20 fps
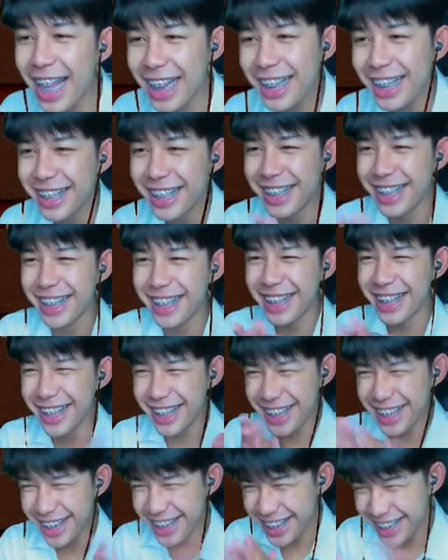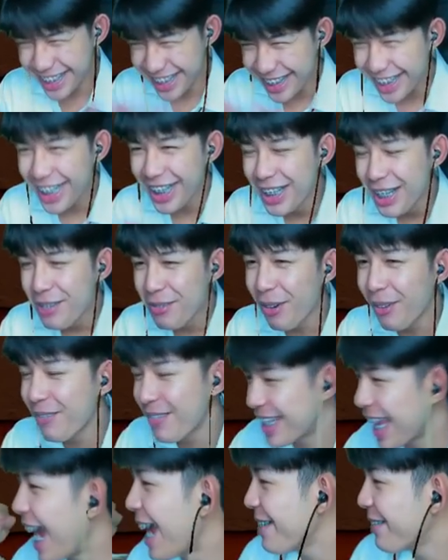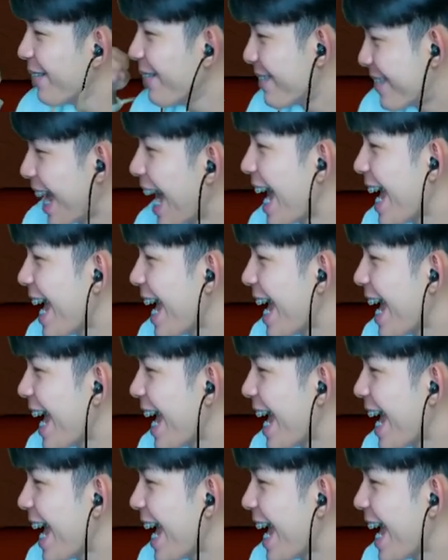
เี๋ยวภูมิใจภูมิใจ